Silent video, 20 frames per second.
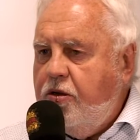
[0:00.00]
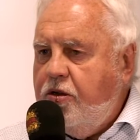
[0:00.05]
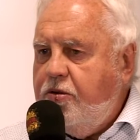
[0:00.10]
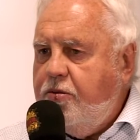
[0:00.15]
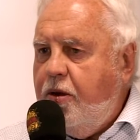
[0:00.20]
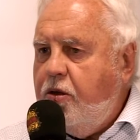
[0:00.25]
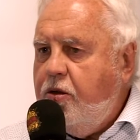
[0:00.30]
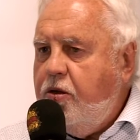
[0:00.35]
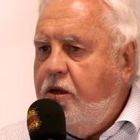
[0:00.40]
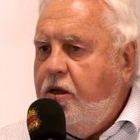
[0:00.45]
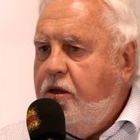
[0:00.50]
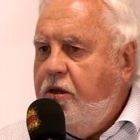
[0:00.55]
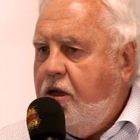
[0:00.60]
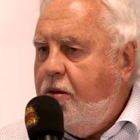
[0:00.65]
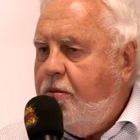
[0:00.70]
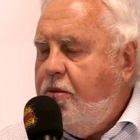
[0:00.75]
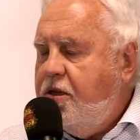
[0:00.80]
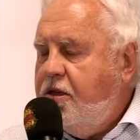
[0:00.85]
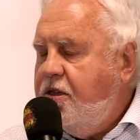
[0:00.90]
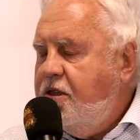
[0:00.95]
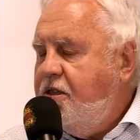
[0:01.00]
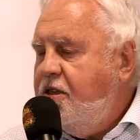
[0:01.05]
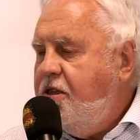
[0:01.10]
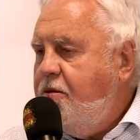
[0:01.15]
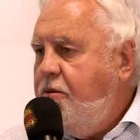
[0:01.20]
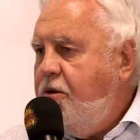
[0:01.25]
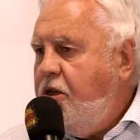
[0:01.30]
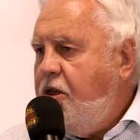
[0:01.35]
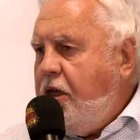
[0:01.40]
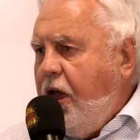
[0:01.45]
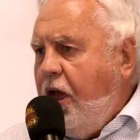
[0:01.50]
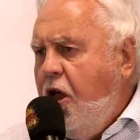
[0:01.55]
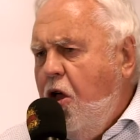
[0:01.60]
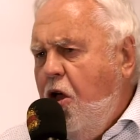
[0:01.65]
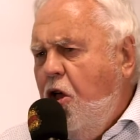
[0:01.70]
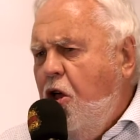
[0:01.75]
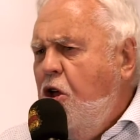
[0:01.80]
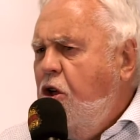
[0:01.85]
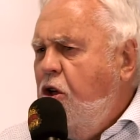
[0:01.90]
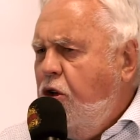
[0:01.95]
Es war damals eine ziemlich
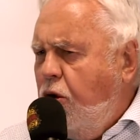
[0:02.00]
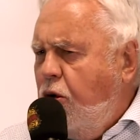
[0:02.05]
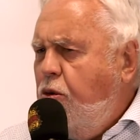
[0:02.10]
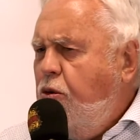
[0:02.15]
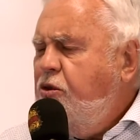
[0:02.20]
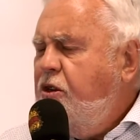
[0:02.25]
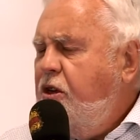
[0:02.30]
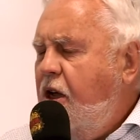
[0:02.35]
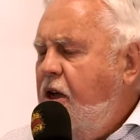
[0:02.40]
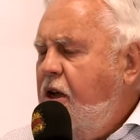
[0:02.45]
große